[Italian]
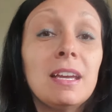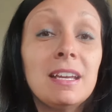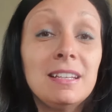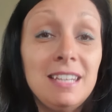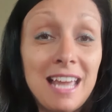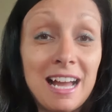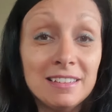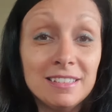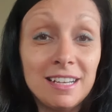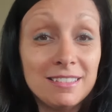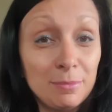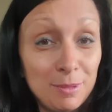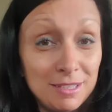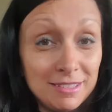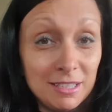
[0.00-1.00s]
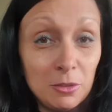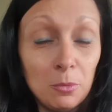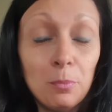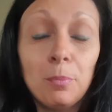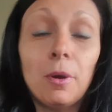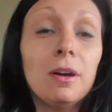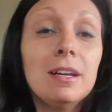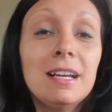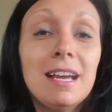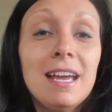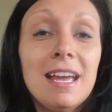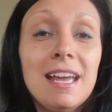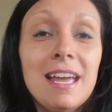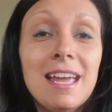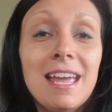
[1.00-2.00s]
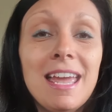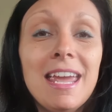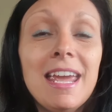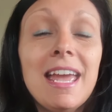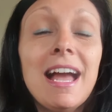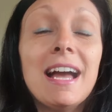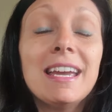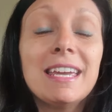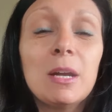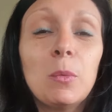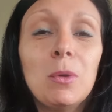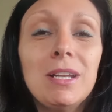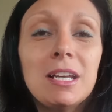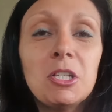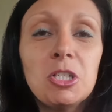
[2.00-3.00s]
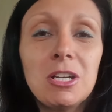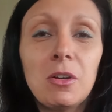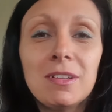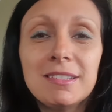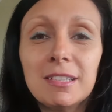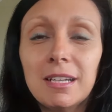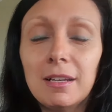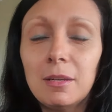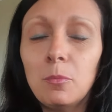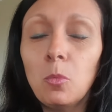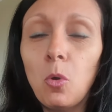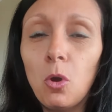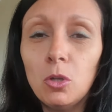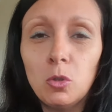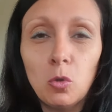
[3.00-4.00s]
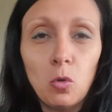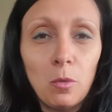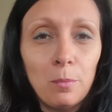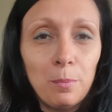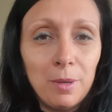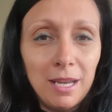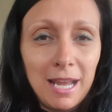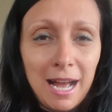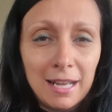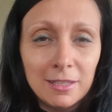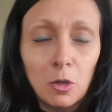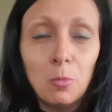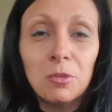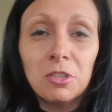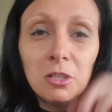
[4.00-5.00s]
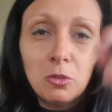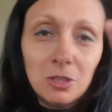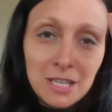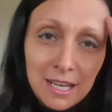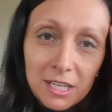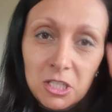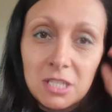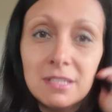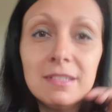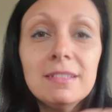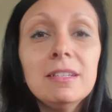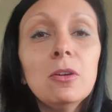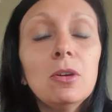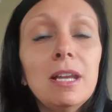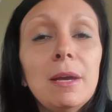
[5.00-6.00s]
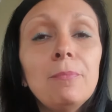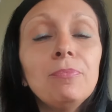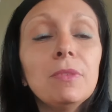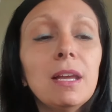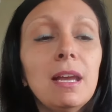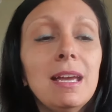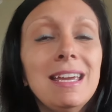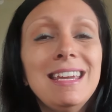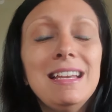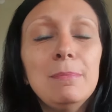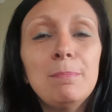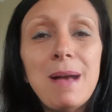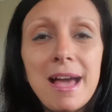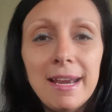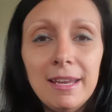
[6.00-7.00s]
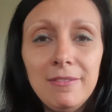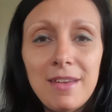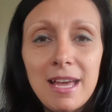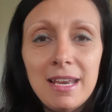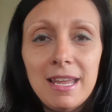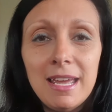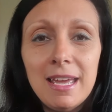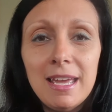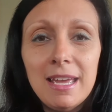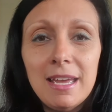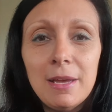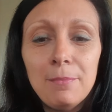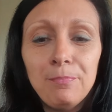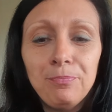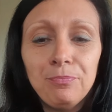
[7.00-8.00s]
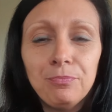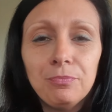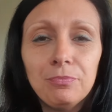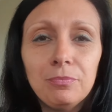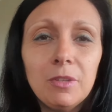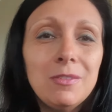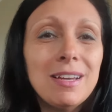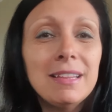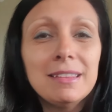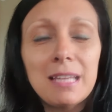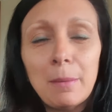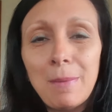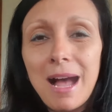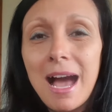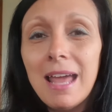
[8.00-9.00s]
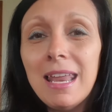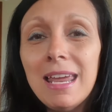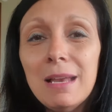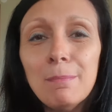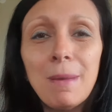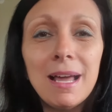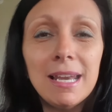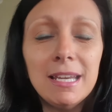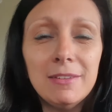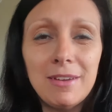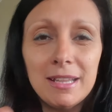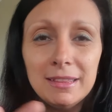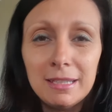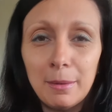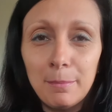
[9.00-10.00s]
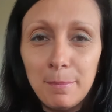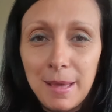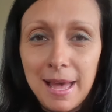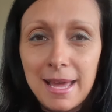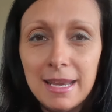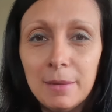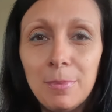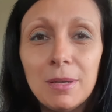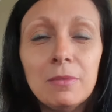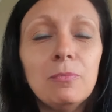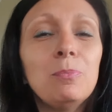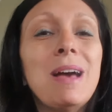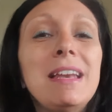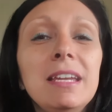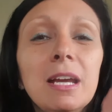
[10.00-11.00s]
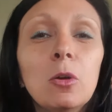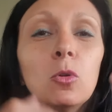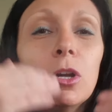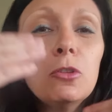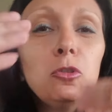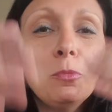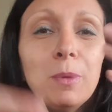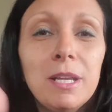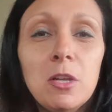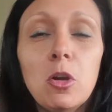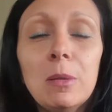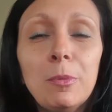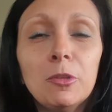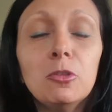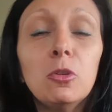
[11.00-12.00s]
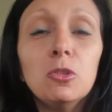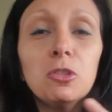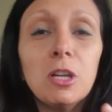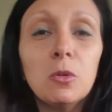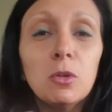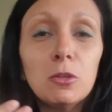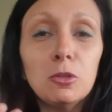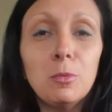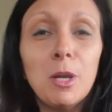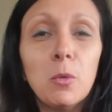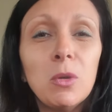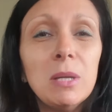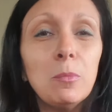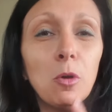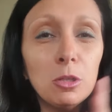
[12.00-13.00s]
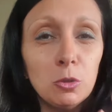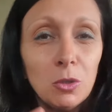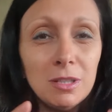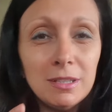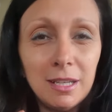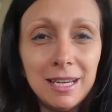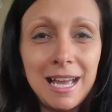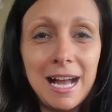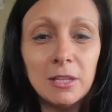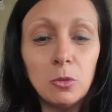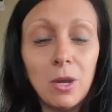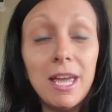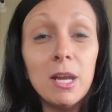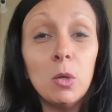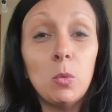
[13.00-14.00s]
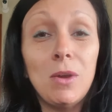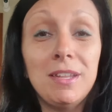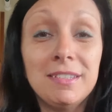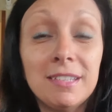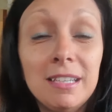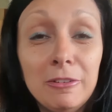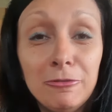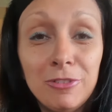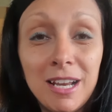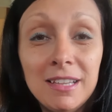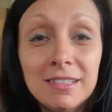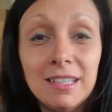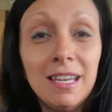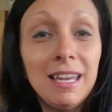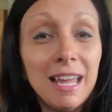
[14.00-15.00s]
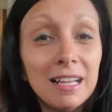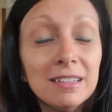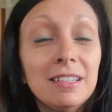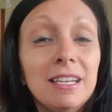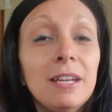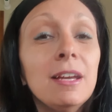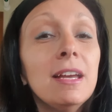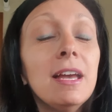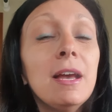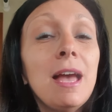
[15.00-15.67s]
di Andras, pensate un po'. E anche qui nasce una storia molto complicata, come scritto nella recensione, il bene viene, mm, diventa male, il male diventa bene, per beni ancora superiori, per soluzioni ancora superiori, quindi molto intricato e questa, a differenza degli altri,